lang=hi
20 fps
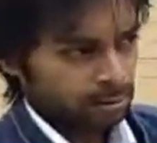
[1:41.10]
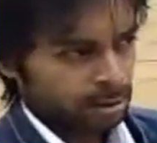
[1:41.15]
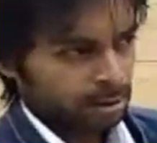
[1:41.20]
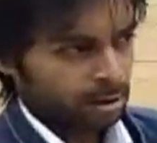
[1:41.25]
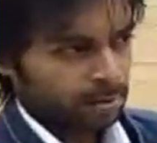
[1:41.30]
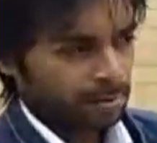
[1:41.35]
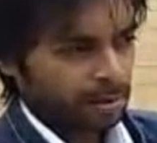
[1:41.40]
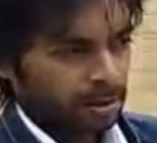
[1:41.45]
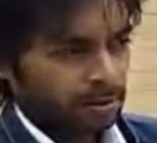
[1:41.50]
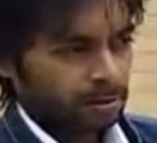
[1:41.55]

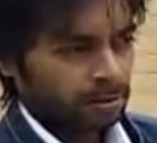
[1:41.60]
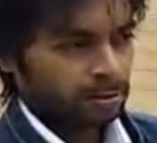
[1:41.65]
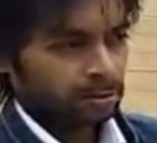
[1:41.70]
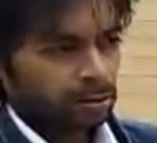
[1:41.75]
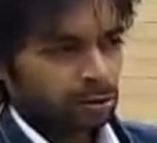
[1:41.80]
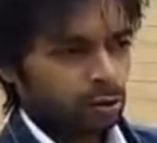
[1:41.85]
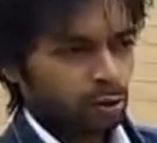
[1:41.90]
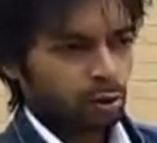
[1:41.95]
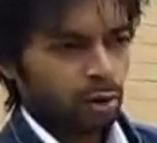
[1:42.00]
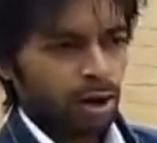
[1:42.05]
लगभग
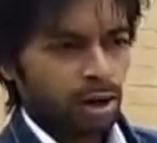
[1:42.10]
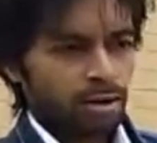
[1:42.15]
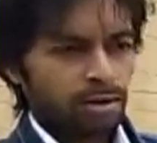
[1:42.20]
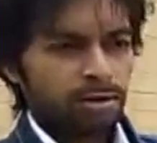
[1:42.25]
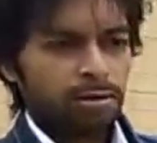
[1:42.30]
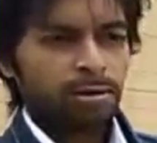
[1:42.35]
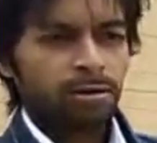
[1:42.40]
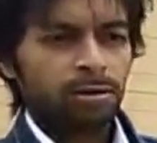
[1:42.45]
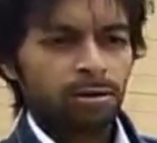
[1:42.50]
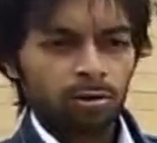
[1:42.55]
दो लाख
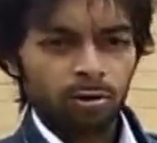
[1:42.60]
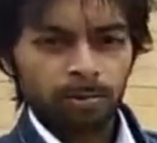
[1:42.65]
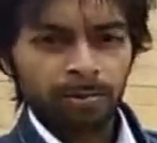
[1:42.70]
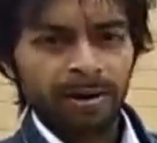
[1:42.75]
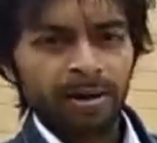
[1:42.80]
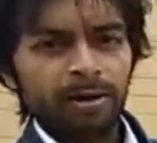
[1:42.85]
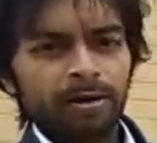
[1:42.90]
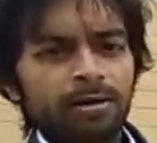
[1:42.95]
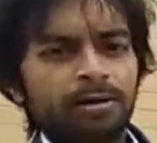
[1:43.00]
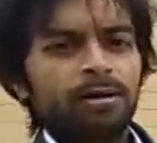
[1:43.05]

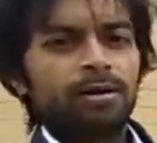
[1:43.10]
रुपए